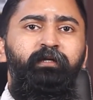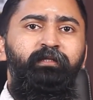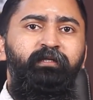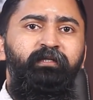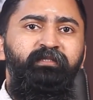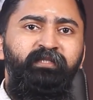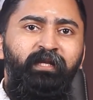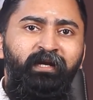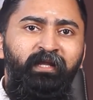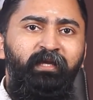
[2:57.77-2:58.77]
இதுக்கு
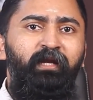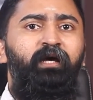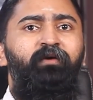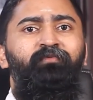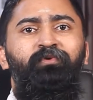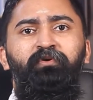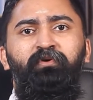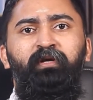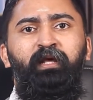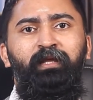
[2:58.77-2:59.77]
ஜெனட்டிக்கலாகவும்
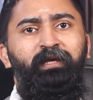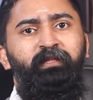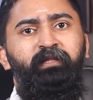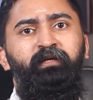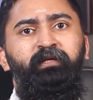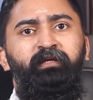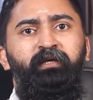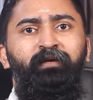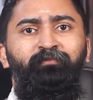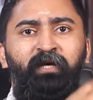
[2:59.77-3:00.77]
நிறையா இது இருக்குதுங்க